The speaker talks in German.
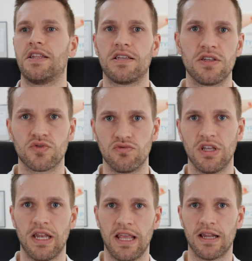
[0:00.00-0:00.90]
nicht gesund
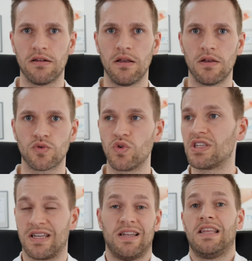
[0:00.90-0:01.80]
ernähren. So,
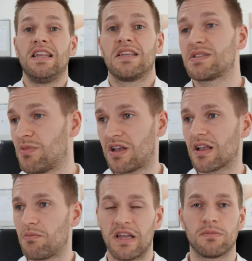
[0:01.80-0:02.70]
ich kann eh nichts
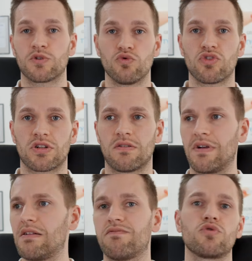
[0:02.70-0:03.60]
machen an meinem Zustand,
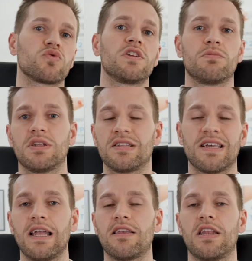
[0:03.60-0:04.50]
weil wo soll ich mir die
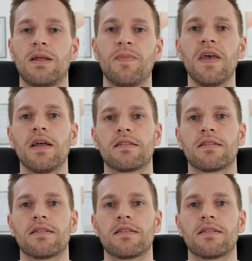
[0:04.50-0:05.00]
Zeit hernehmen?